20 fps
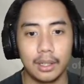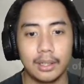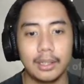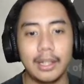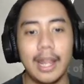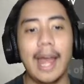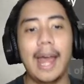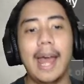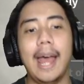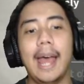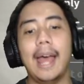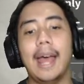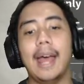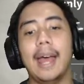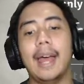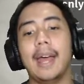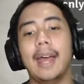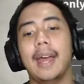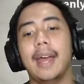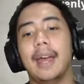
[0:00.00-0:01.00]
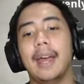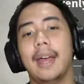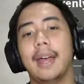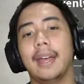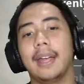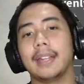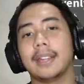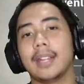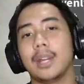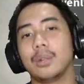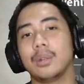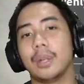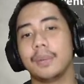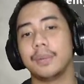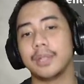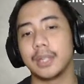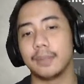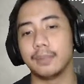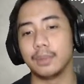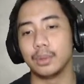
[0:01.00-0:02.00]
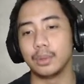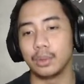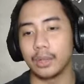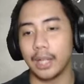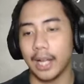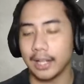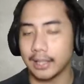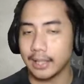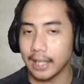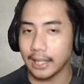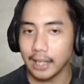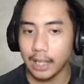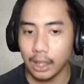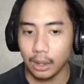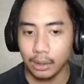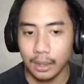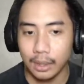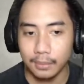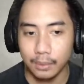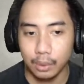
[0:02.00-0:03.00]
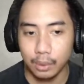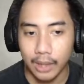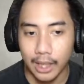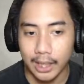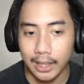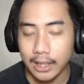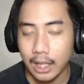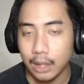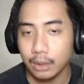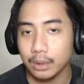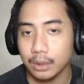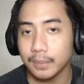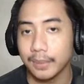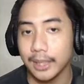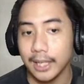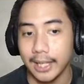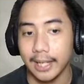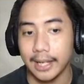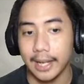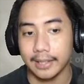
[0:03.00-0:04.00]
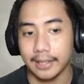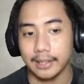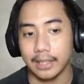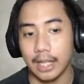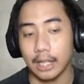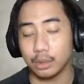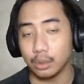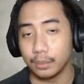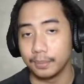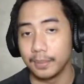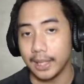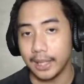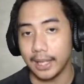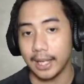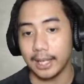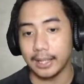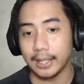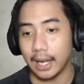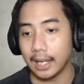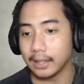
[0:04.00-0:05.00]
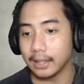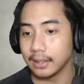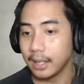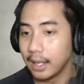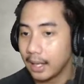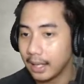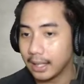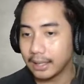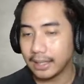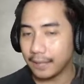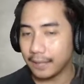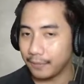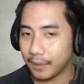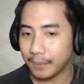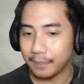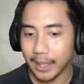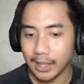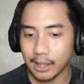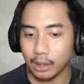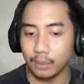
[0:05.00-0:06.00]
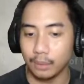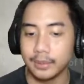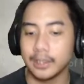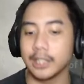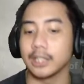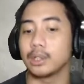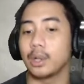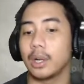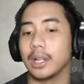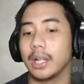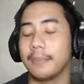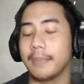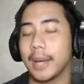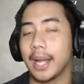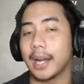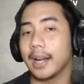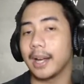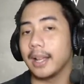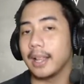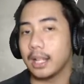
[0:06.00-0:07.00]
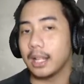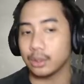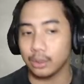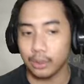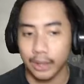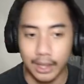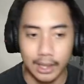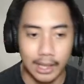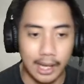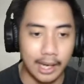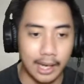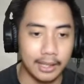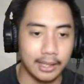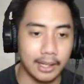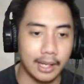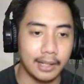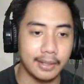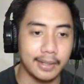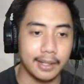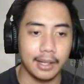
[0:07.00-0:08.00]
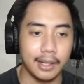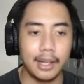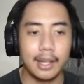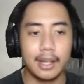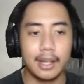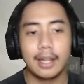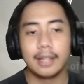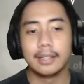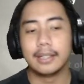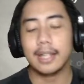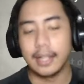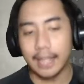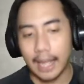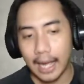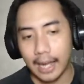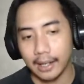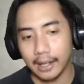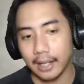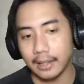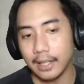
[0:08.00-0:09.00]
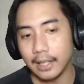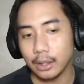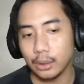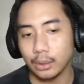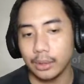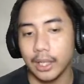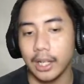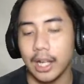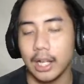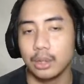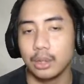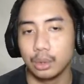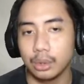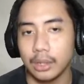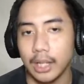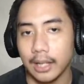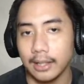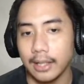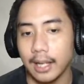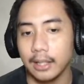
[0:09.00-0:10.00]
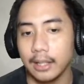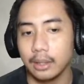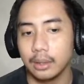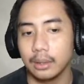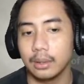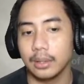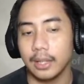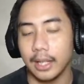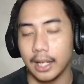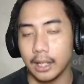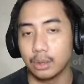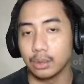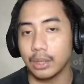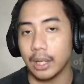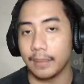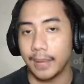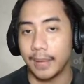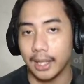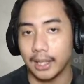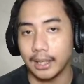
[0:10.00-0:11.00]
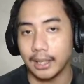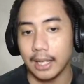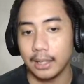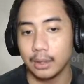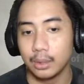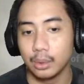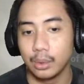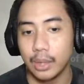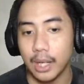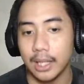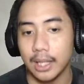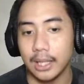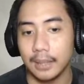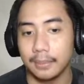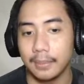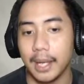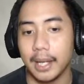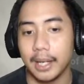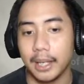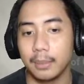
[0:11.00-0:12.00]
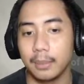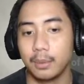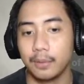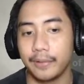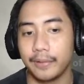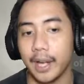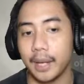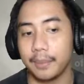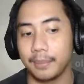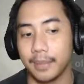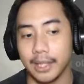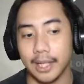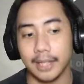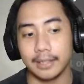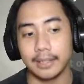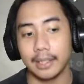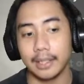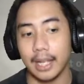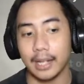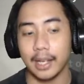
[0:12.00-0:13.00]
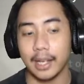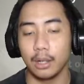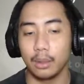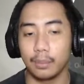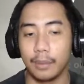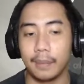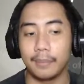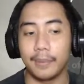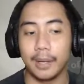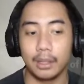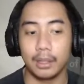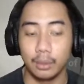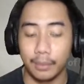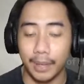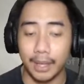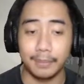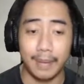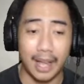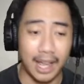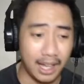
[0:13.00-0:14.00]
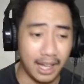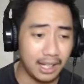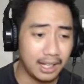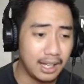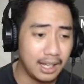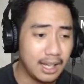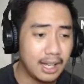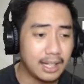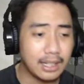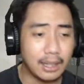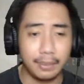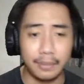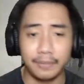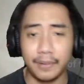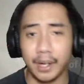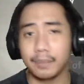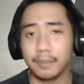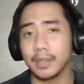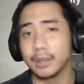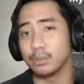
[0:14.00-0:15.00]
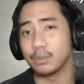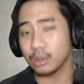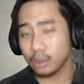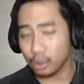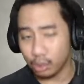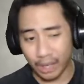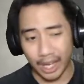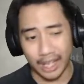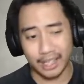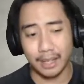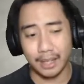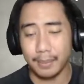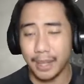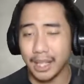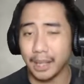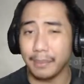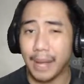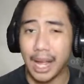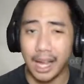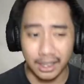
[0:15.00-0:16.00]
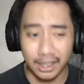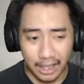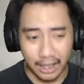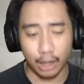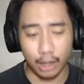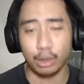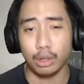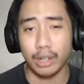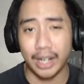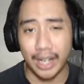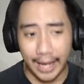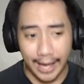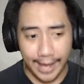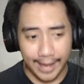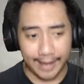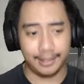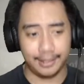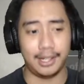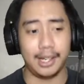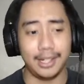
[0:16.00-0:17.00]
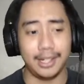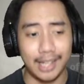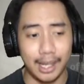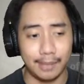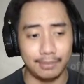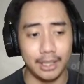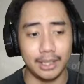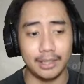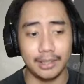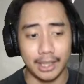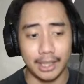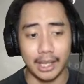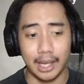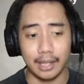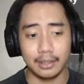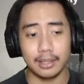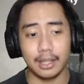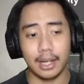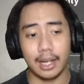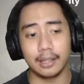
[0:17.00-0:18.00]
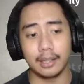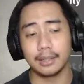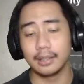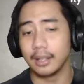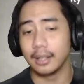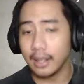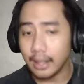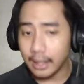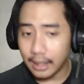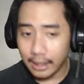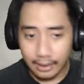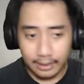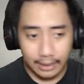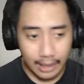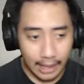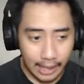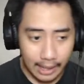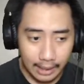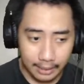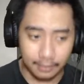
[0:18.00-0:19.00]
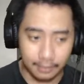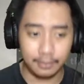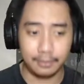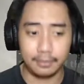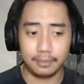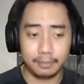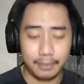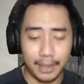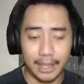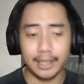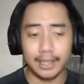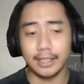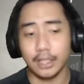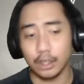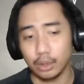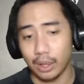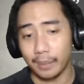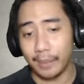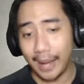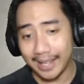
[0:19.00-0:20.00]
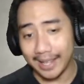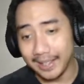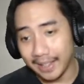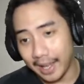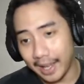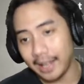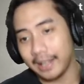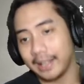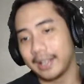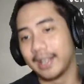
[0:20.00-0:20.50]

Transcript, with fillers: Nah, kita udah bisa menukar. Jadi kalau udah menukar kita harus beli guys. Langsung beli ya, jangan nevermind kalau bisa soalnya barangnya langsung hilang adik-adik. Jadi harganya itu 3 juta dan 3 juta belly dan juga 5000 fragment guys. Jadi harganya lumayan, lumayan mahal tapi fragmentku karena banyak banget karena kurang orang kaya di game ini guys dengan ya belinya juga banyak